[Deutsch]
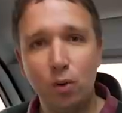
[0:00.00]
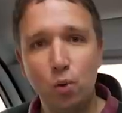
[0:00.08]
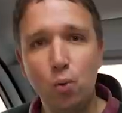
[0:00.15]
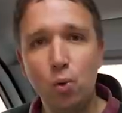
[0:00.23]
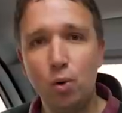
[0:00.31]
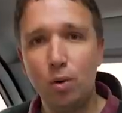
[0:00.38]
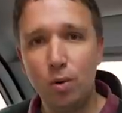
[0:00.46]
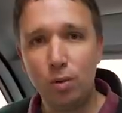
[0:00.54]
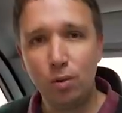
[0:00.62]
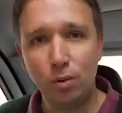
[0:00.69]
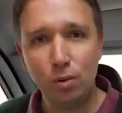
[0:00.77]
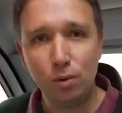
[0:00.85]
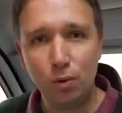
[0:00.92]
gute
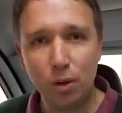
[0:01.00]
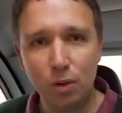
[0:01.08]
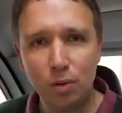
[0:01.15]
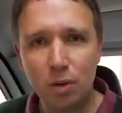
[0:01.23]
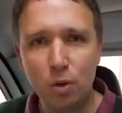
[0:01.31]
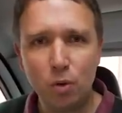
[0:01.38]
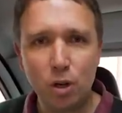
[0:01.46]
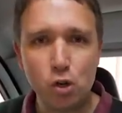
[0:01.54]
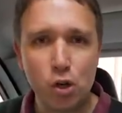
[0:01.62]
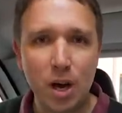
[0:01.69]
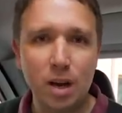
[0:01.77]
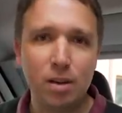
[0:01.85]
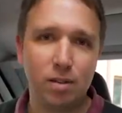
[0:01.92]
Lösungen zu finden und die
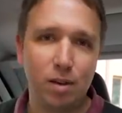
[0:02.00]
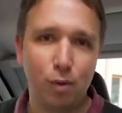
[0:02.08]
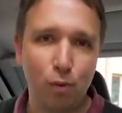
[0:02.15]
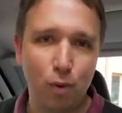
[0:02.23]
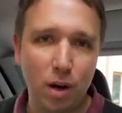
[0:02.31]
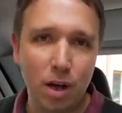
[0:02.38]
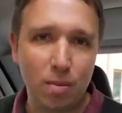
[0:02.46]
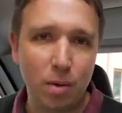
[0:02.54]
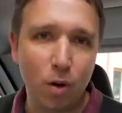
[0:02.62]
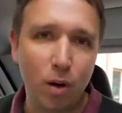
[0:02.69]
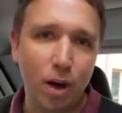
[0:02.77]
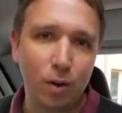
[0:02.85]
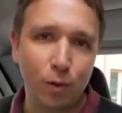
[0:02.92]
unterscheiden sich vor allem
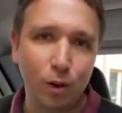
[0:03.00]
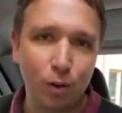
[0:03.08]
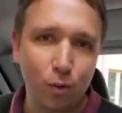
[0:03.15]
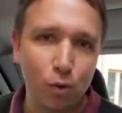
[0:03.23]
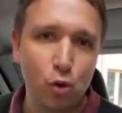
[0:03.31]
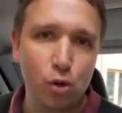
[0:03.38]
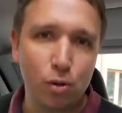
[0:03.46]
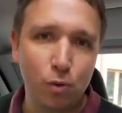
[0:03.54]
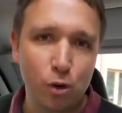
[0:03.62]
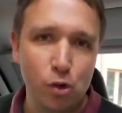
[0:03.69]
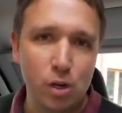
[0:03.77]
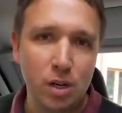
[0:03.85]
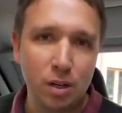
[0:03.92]
auch einfach zwischen
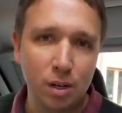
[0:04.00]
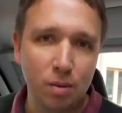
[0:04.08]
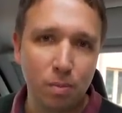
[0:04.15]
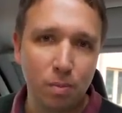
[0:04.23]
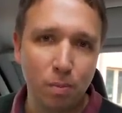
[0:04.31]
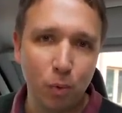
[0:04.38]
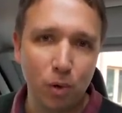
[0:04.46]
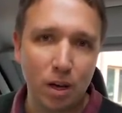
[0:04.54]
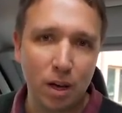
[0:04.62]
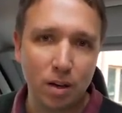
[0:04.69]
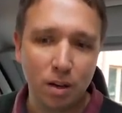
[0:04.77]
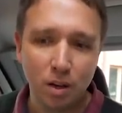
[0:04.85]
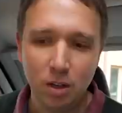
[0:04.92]
verschiedenen
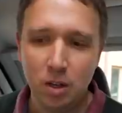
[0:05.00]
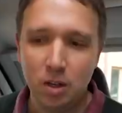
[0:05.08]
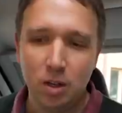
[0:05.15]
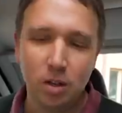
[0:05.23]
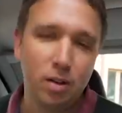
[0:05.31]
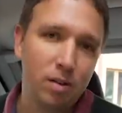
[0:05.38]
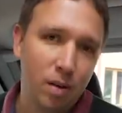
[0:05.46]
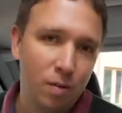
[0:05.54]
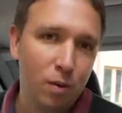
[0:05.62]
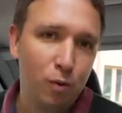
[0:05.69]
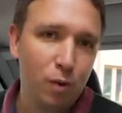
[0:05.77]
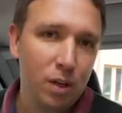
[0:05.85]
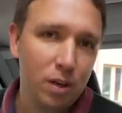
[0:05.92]
Modellen. Und jetzt haben
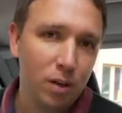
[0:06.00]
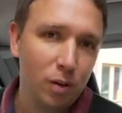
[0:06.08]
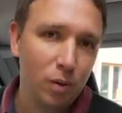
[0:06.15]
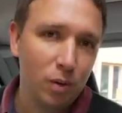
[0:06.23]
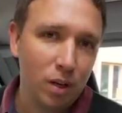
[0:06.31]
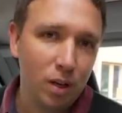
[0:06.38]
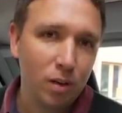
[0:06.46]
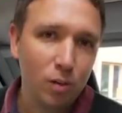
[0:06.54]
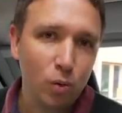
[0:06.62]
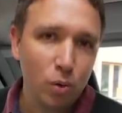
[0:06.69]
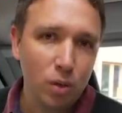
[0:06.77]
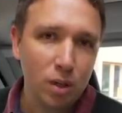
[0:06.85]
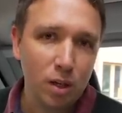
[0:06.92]
wir viel hin und her
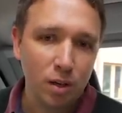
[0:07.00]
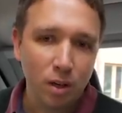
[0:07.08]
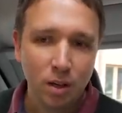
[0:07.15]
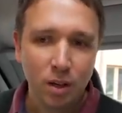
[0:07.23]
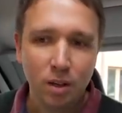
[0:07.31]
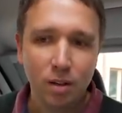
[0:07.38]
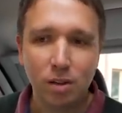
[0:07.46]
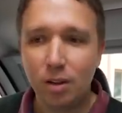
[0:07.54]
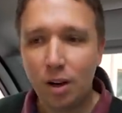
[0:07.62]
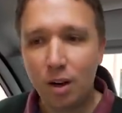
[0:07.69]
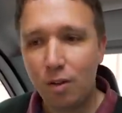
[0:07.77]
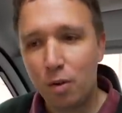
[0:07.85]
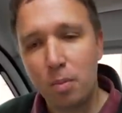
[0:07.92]
diskutiert und ich
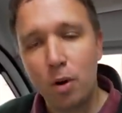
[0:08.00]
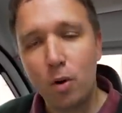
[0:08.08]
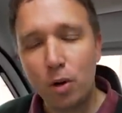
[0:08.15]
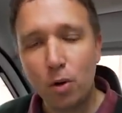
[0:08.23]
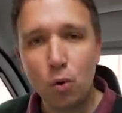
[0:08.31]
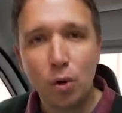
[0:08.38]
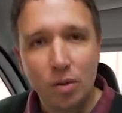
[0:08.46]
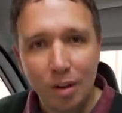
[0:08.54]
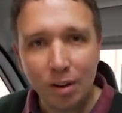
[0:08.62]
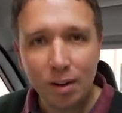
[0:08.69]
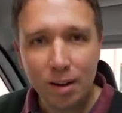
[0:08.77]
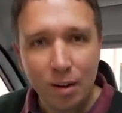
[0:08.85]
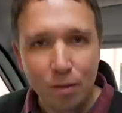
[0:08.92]
kann einfach mal euch kurz
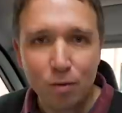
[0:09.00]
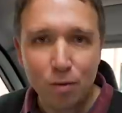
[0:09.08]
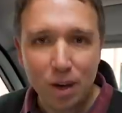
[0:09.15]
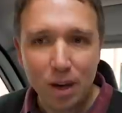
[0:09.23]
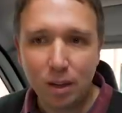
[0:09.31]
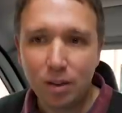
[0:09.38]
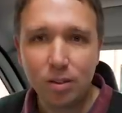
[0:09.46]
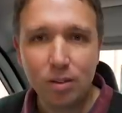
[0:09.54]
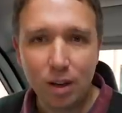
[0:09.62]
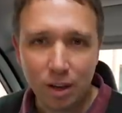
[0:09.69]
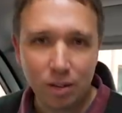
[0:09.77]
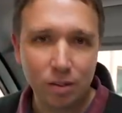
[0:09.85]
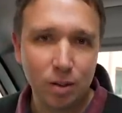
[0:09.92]
erklären, welches
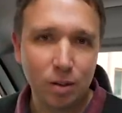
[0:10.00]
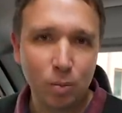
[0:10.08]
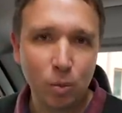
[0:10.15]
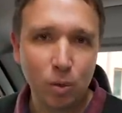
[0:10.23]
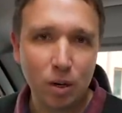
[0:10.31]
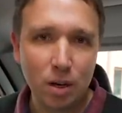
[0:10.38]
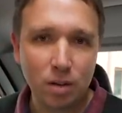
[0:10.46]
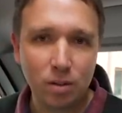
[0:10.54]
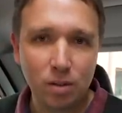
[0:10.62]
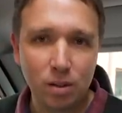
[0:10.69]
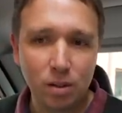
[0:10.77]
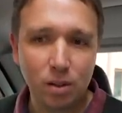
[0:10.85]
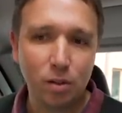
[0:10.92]
die einzelnen Modelle
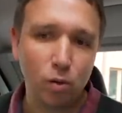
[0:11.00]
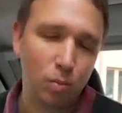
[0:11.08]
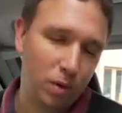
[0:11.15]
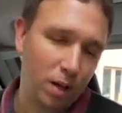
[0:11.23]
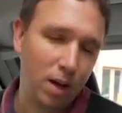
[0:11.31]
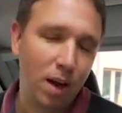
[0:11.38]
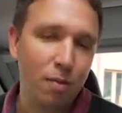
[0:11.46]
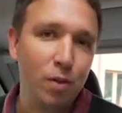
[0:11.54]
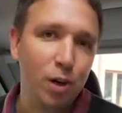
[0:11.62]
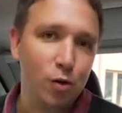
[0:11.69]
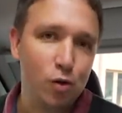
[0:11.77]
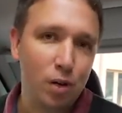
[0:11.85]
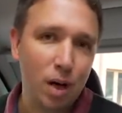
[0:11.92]
sind. Zum Teil haben wir
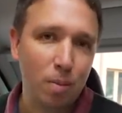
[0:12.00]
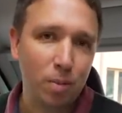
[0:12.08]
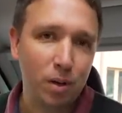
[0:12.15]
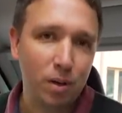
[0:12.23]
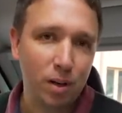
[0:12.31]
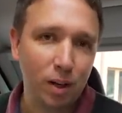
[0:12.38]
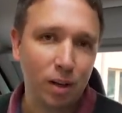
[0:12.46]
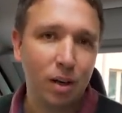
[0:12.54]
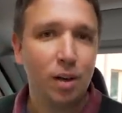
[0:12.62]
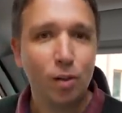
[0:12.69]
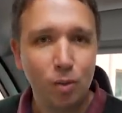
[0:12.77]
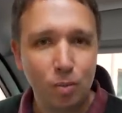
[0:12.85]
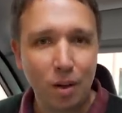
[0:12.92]
das schon abgedeckt,
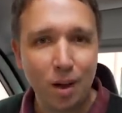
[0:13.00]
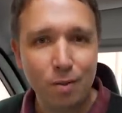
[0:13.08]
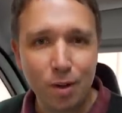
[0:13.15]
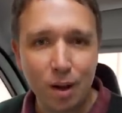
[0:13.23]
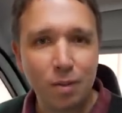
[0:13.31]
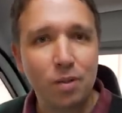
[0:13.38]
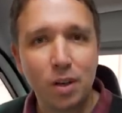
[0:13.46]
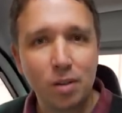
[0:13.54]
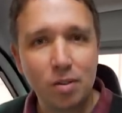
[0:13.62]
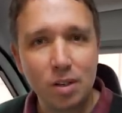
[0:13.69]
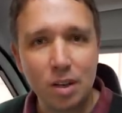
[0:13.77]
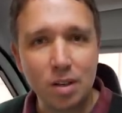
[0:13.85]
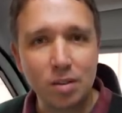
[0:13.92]
zum Teil werden wir
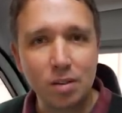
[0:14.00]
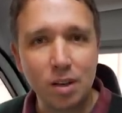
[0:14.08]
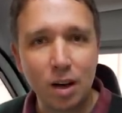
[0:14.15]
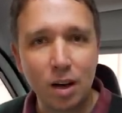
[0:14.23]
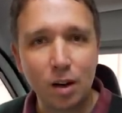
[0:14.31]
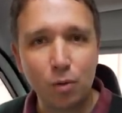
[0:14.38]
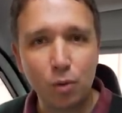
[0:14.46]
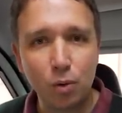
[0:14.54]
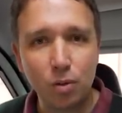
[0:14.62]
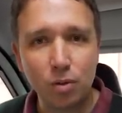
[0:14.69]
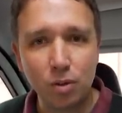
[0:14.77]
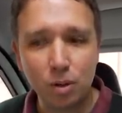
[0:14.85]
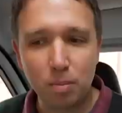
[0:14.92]
das die nächsten Jahre für
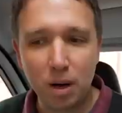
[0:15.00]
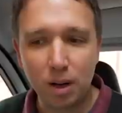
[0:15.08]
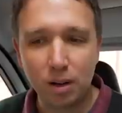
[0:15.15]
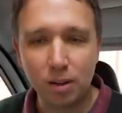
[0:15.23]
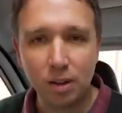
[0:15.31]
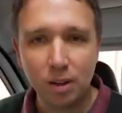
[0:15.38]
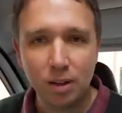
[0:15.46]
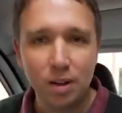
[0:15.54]
uns noch machen.